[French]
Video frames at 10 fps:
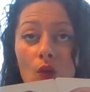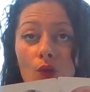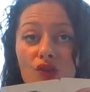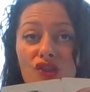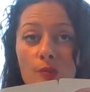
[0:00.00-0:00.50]

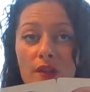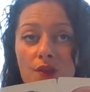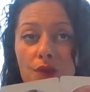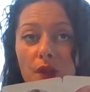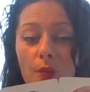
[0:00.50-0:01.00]
Le, schéma
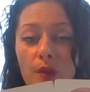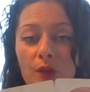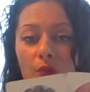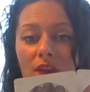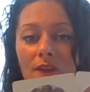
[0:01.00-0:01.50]
se
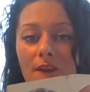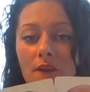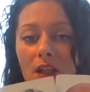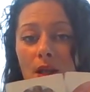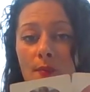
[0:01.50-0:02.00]
répète peut-être
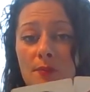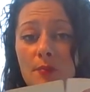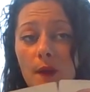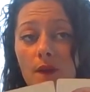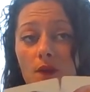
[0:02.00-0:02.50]
avec la même
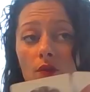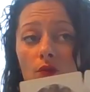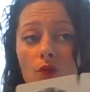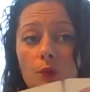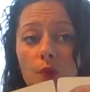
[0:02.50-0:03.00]

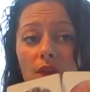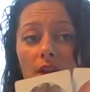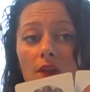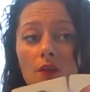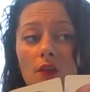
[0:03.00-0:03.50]
personne ou
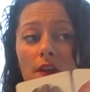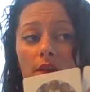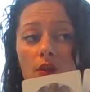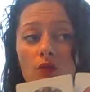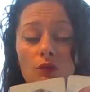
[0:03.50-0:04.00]
peut-être
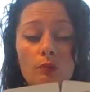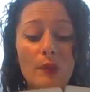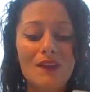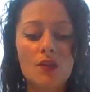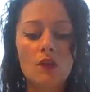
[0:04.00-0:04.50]
avec une
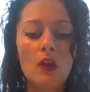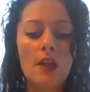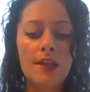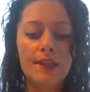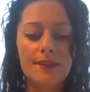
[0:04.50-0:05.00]
personne
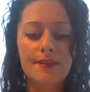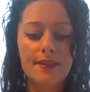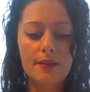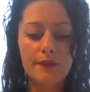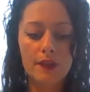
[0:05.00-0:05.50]

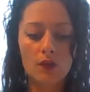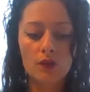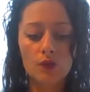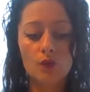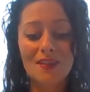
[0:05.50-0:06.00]

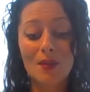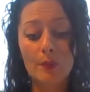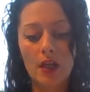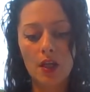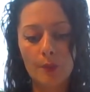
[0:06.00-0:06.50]
différente, donc ça ne
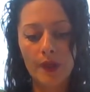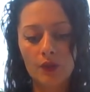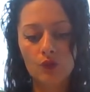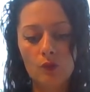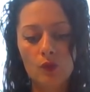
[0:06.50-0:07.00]
parlera pas
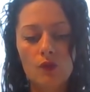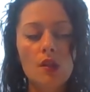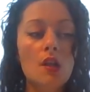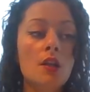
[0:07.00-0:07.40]
à tout le monde.